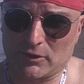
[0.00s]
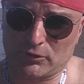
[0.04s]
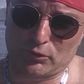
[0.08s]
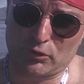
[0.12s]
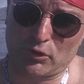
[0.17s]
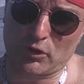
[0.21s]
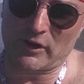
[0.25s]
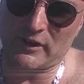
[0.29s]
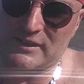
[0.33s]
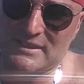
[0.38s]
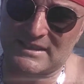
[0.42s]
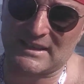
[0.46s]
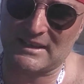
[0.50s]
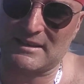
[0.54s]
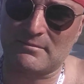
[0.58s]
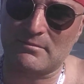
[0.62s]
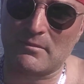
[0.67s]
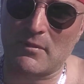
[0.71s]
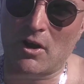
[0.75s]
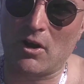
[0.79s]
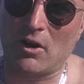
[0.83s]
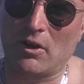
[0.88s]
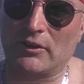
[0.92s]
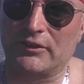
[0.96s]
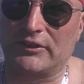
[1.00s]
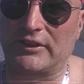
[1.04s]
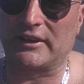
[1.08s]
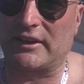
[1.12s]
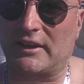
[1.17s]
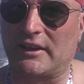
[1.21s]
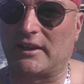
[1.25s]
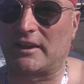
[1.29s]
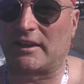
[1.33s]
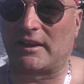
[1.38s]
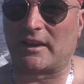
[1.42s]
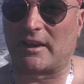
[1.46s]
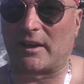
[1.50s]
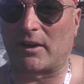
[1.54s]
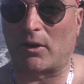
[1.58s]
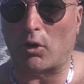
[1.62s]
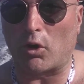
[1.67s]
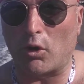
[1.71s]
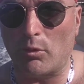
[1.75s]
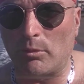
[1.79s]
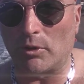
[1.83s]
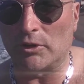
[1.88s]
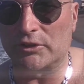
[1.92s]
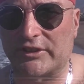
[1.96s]
de l'enseignement des
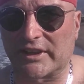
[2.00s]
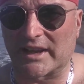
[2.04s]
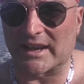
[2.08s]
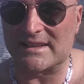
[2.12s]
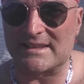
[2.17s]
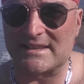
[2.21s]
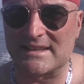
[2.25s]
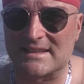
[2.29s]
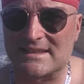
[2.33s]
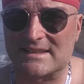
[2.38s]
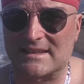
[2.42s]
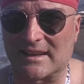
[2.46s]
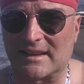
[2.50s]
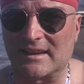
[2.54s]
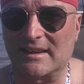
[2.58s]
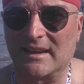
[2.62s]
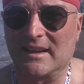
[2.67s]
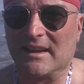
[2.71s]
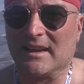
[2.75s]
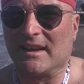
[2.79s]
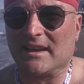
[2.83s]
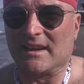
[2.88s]
remontées assistées